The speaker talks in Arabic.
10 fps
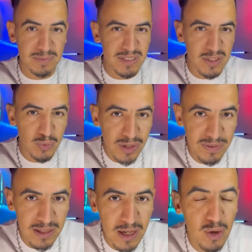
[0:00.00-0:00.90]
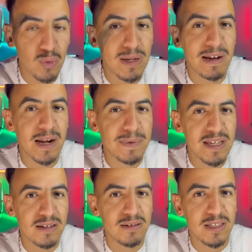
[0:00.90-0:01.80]
سميتها سويفي ولا
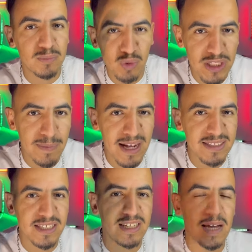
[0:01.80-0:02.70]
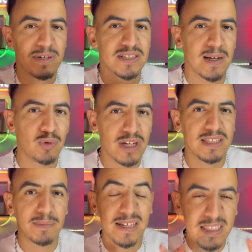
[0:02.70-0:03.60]
بالعربيه متابعات كاين عليها باش تابونا
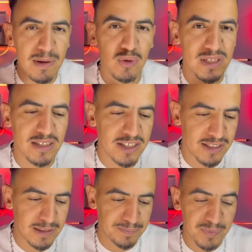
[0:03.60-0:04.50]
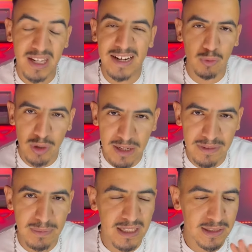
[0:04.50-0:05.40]
عندنا بقى ديما يوصلك الجديد راه حنا كل نهار في
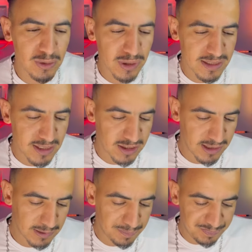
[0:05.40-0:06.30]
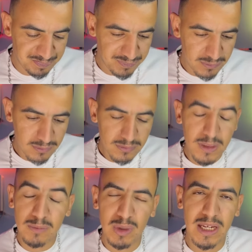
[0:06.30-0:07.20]
رمضان كنديروا قصه جديده
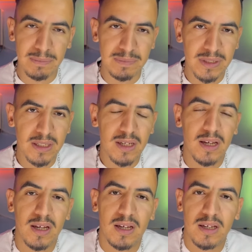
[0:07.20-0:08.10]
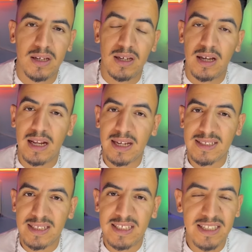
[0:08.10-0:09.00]
المهم
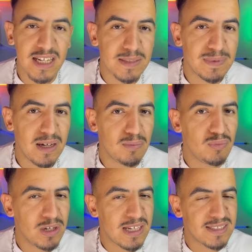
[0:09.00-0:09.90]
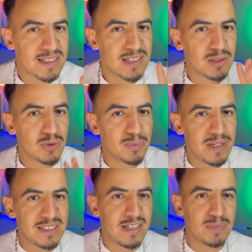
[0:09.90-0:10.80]
القصه ديالنا كتبدا مع واحد العصاص ديال
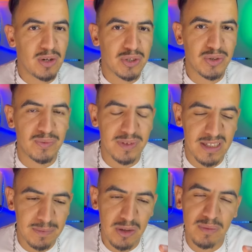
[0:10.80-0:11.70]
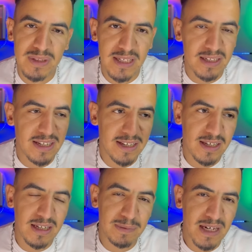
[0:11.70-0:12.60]
الطوموبيلات حنا نبداوها شوف حنا نبداوها من التالي لان
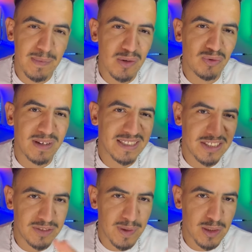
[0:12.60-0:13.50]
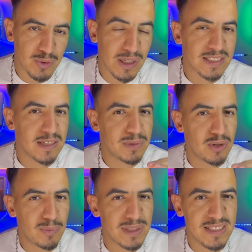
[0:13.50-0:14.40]
الا بدينا من الاول ما غاديش يجي فيها التشويق خصنا
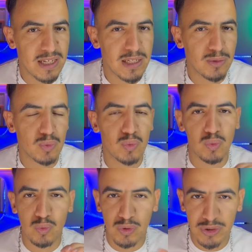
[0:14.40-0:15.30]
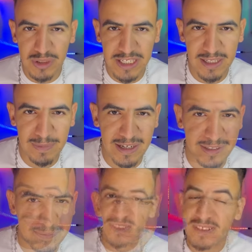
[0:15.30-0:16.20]
نبداوها من التالي ونجيو جايين معاها
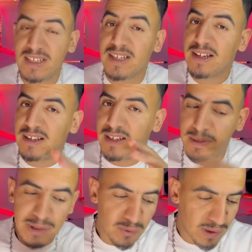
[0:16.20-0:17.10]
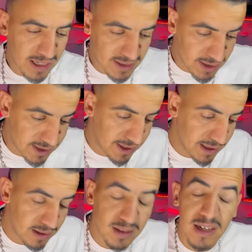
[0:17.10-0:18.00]
نبداو في القصه
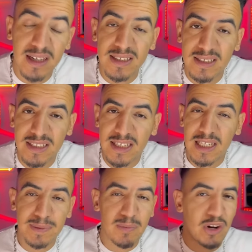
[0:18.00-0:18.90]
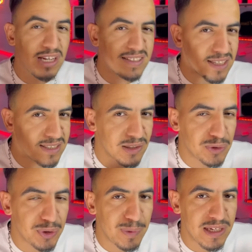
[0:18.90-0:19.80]
ديالنا القصه ديالنا كتبدا مع واحد العصاص ديال
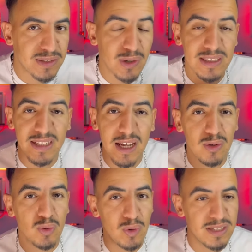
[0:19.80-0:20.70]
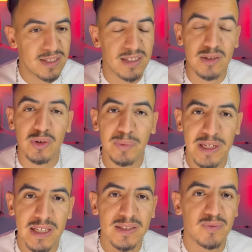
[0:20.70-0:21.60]
الطوموبيلات واحد النهار هو عصاص
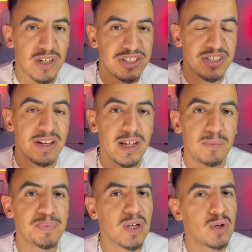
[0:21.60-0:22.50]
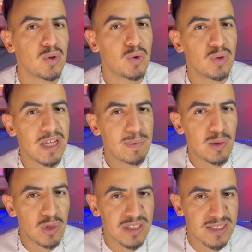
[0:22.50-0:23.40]
الطوموبيلات في واحد الشارع وهو كيبان له
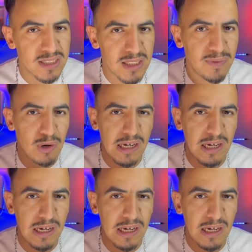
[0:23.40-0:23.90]
واحد السيد دافع واحد